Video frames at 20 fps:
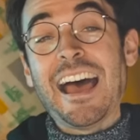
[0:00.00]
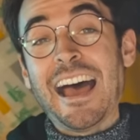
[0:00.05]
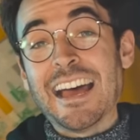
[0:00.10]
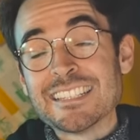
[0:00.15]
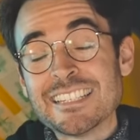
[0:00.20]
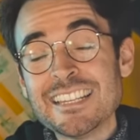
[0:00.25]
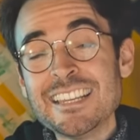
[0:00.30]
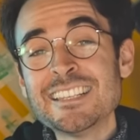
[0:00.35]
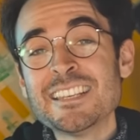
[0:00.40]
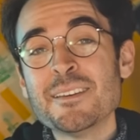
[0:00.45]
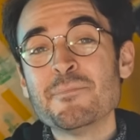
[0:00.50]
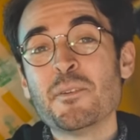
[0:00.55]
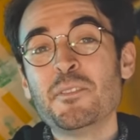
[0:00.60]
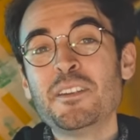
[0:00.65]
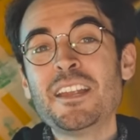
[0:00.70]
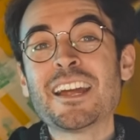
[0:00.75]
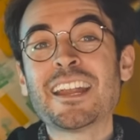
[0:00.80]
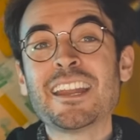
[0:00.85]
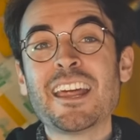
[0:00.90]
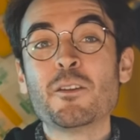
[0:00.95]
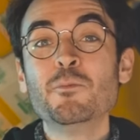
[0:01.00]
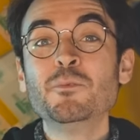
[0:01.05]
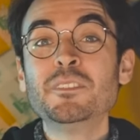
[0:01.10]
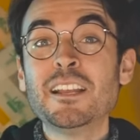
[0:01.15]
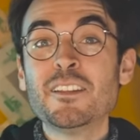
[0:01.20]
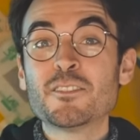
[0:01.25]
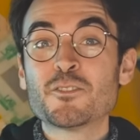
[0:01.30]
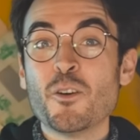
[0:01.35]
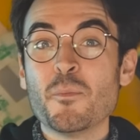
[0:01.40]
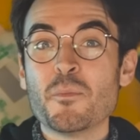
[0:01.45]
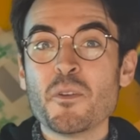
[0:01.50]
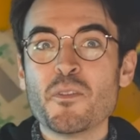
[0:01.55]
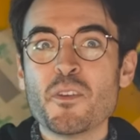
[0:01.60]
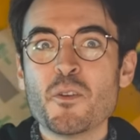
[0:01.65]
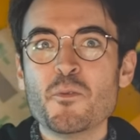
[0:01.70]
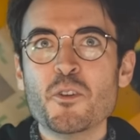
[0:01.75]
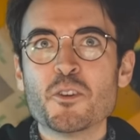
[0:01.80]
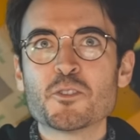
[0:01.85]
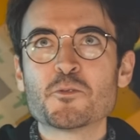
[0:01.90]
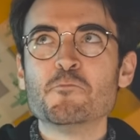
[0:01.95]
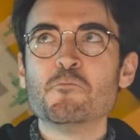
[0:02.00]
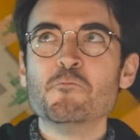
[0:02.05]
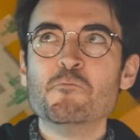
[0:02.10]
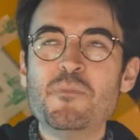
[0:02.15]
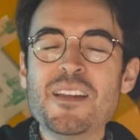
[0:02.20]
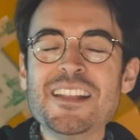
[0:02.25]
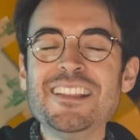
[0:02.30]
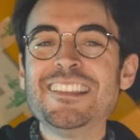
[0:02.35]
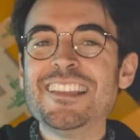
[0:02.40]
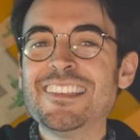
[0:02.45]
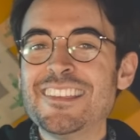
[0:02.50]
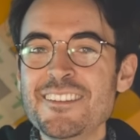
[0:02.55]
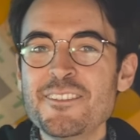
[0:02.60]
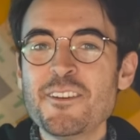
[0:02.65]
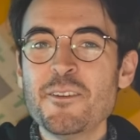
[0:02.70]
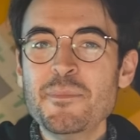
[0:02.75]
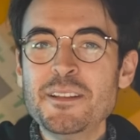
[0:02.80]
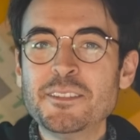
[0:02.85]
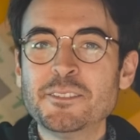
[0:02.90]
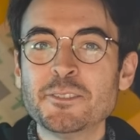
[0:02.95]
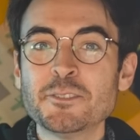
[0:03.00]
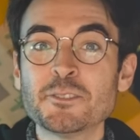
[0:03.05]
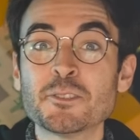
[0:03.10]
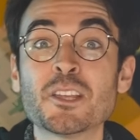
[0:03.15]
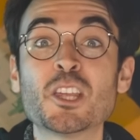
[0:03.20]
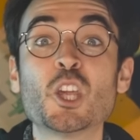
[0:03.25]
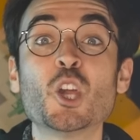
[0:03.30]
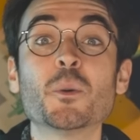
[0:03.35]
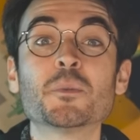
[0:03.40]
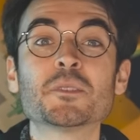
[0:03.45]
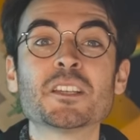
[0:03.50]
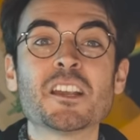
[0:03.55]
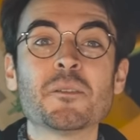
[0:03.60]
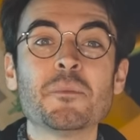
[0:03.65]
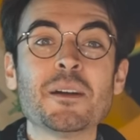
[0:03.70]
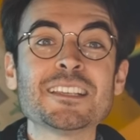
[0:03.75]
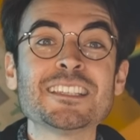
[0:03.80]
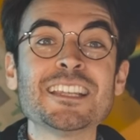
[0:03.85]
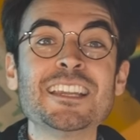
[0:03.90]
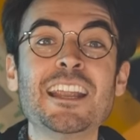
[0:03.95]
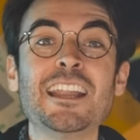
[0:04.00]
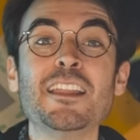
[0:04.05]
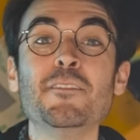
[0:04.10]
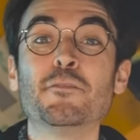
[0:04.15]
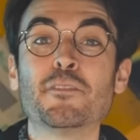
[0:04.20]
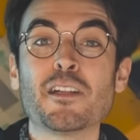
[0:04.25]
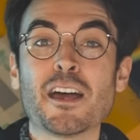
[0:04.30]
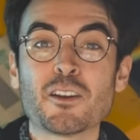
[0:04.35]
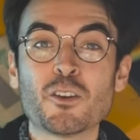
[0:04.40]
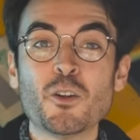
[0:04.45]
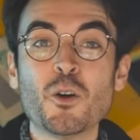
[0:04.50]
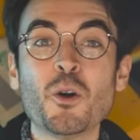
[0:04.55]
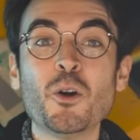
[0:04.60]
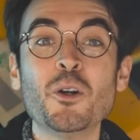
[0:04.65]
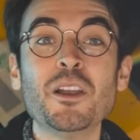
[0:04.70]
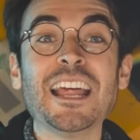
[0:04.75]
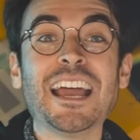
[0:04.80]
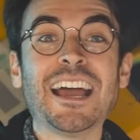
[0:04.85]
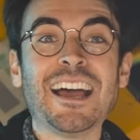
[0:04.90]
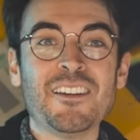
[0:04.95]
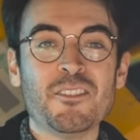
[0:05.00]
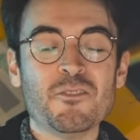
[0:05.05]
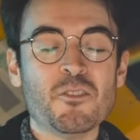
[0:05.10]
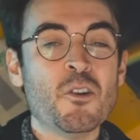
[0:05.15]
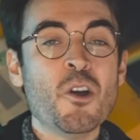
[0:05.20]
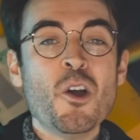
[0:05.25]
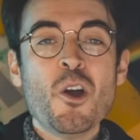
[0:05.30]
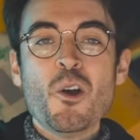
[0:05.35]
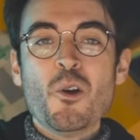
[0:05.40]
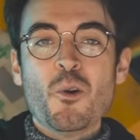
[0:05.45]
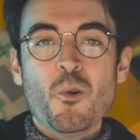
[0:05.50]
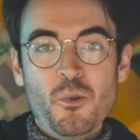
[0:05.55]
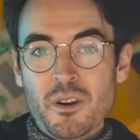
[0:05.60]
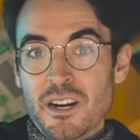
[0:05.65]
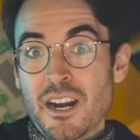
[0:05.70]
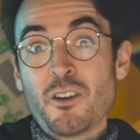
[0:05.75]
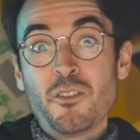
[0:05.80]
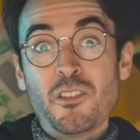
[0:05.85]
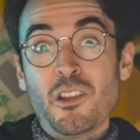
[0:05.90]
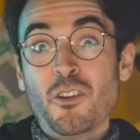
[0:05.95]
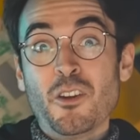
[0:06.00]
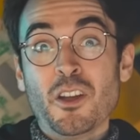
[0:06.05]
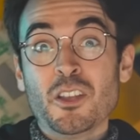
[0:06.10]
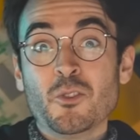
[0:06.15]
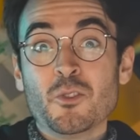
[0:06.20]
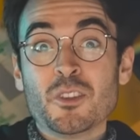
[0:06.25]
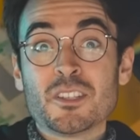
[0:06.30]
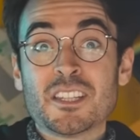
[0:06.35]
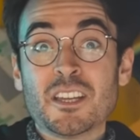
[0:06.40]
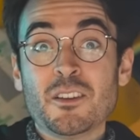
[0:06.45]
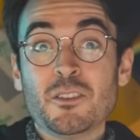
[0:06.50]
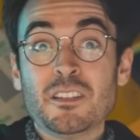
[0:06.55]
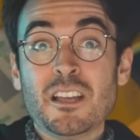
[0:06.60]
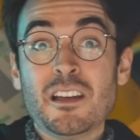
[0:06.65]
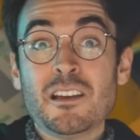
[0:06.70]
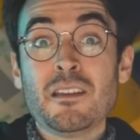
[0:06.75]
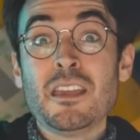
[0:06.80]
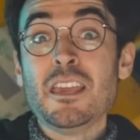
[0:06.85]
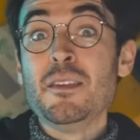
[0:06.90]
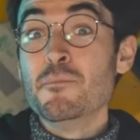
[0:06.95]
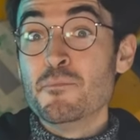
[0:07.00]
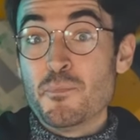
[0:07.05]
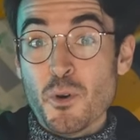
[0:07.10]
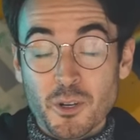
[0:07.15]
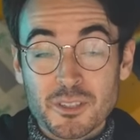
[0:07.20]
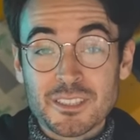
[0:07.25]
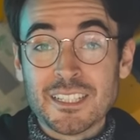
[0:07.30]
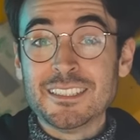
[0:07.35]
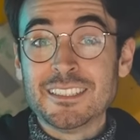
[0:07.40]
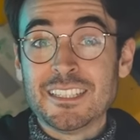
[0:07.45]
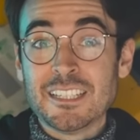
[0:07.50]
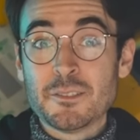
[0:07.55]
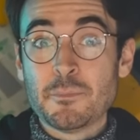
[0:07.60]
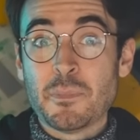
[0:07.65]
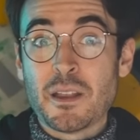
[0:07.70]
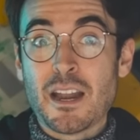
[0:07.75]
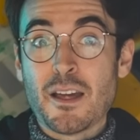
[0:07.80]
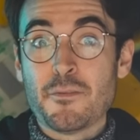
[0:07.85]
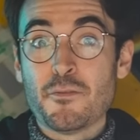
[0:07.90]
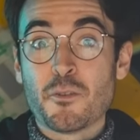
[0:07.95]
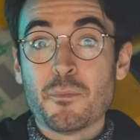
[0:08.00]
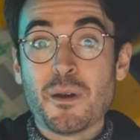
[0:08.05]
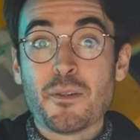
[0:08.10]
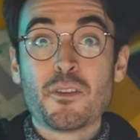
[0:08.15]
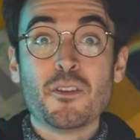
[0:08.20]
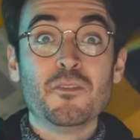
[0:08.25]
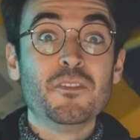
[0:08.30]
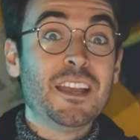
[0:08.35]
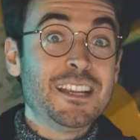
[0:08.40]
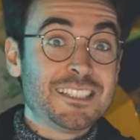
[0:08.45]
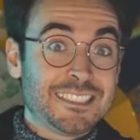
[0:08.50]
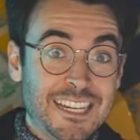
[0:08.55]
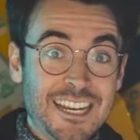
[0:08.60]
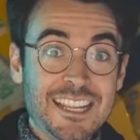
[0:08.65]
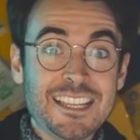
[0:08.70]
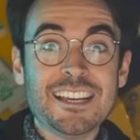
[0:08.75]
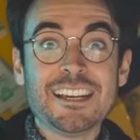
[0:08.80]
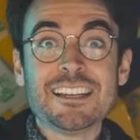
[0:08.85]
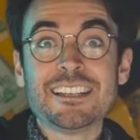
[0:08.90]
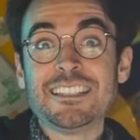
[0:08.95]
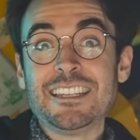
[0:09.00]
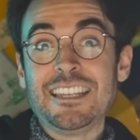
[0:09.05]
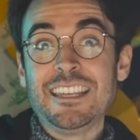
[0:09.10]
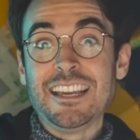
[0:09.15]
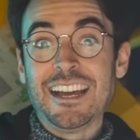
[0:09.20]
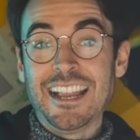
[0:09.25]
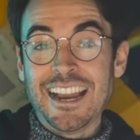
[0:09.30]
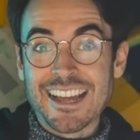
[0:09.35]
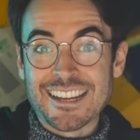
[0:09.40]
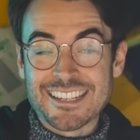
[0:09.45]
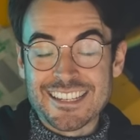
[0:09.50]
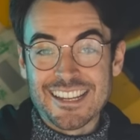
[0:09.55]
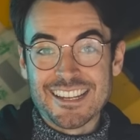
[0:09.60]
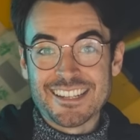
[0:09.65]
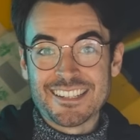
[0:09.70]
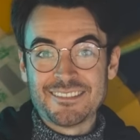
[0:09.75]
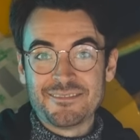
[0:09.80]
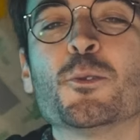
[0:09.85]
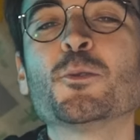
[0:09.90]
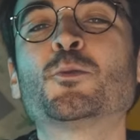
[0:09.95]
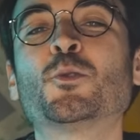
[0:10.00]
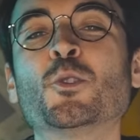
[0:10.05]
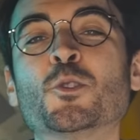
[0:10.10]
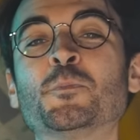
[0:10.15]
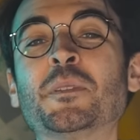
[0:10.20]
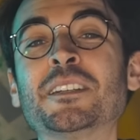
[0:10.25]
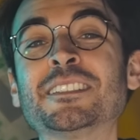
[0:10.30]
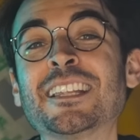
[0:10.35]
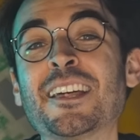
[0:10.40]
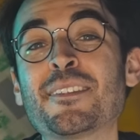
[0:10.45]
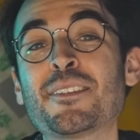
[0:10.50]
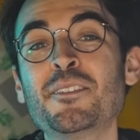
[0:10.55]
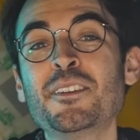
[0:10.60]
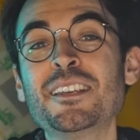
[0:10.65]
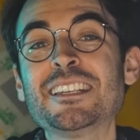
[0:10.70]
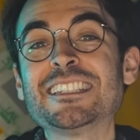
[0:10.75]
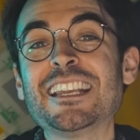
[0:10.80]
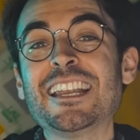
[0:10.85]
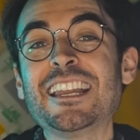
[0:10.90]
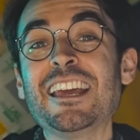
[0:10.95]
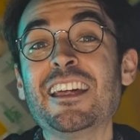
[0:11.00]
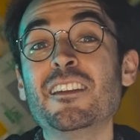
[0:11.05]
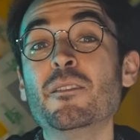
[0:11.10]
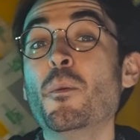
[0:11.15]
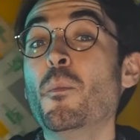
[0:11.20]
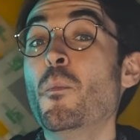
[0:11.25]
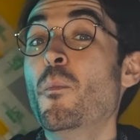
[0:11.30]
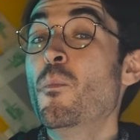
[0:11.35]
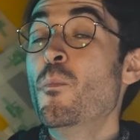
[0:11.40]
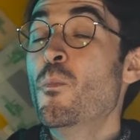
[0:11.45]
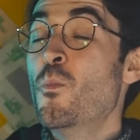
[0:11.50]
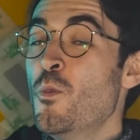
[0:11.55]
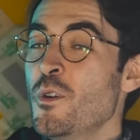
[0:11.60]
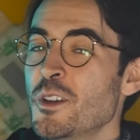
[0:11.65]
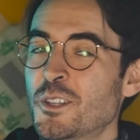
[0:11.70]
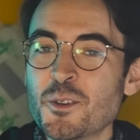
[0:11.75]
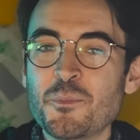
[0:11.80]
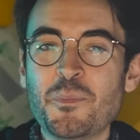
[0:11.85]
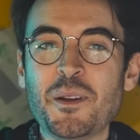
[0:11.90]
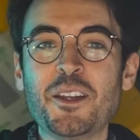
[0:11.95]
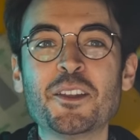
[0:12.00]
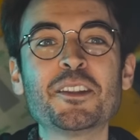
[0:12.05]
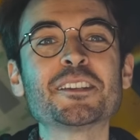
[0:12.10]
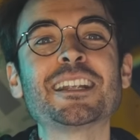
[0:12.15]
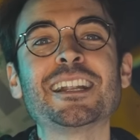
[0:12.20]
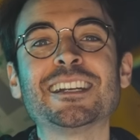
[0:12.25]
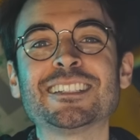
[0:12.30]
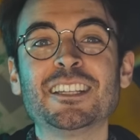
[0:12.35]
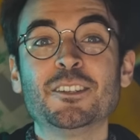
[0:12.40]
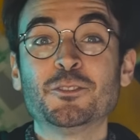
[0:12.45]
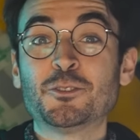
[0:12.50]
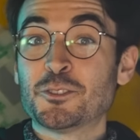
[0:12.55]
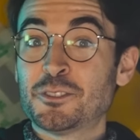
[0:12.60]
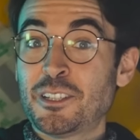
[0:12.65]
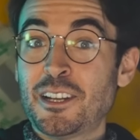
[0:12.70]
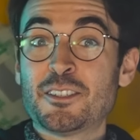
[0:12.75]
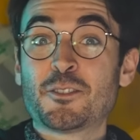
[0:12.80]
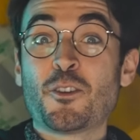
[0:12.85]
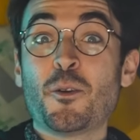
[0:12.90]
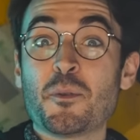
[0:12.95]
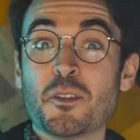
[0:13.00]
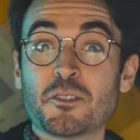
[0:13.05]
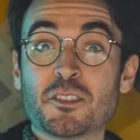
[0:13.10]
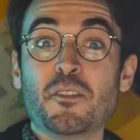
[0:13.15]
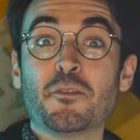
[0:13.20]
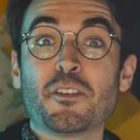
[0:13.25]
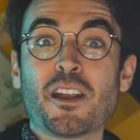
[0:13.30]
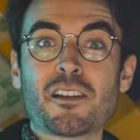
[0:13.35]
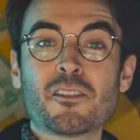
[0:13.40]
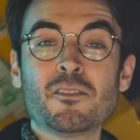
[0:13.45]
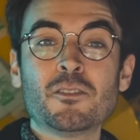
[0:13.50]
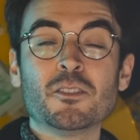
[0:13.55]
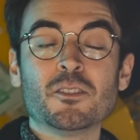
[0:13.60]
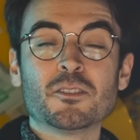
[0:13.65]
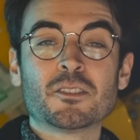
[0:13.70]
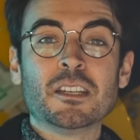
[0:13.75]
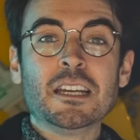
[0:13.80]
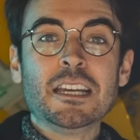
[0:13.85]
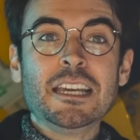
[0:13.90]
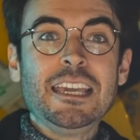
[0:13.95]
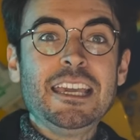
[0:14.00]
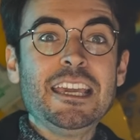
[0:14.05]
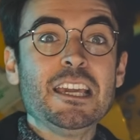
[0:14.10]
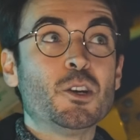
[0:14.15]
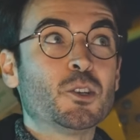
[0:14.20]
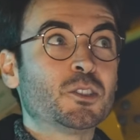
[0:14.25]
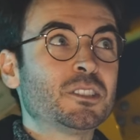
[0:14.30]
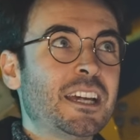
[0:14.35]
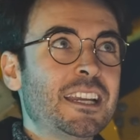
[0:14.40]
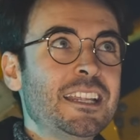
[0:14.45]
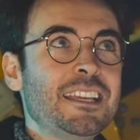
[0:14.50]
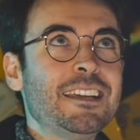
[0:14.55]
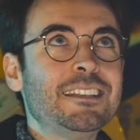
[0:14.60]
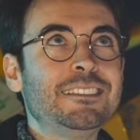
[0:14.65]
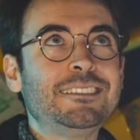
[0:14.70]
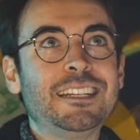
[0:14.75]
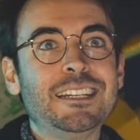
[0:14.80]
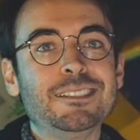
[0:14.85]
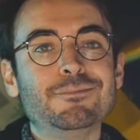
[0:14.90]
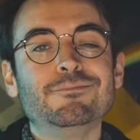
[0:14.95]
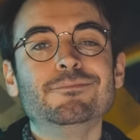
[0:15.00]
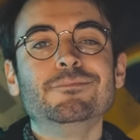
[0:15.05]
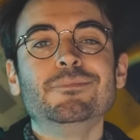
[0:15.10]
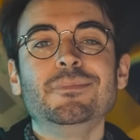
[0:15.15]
Así se podría crear un telescopio de unos 25 metros que en el infrarrojo lejano, un rango de longitudes de onda importantes para la formación de estrellas y galaxias. Sus prestaciones serían muy superiores a las de otros telescopios infrarrojos y costaría entre